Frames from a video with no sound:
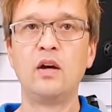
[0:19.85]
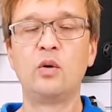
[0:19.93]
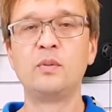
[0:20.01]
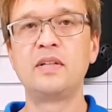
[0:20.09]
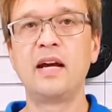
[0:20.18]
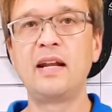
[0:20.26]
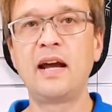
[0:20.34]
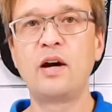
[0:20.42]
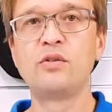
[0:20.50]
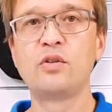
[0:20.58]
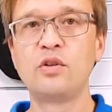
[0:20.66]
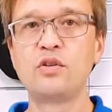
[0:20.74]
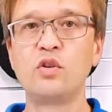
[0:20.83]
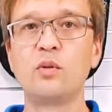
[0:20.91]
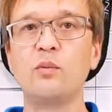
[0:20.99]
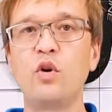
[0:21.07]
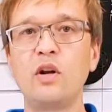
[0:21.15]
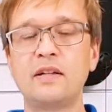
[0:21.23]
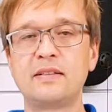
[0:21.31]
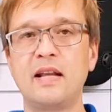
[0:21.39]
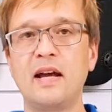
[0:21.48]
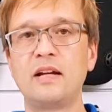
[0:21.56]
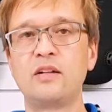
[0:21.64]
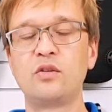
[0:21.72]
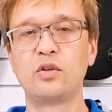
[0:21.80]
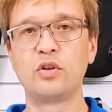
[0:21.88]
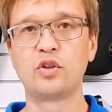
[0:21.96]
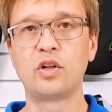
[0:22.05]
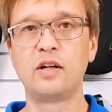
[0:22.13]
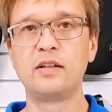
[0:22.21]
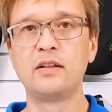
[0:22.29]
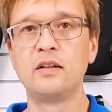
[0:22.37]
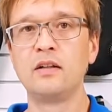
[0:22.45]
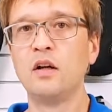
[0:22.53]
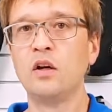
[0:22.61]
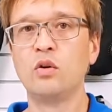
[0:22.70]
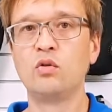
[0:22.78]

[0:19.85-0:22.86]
Um seine Ausrüstung möglichst leicht zu gestalten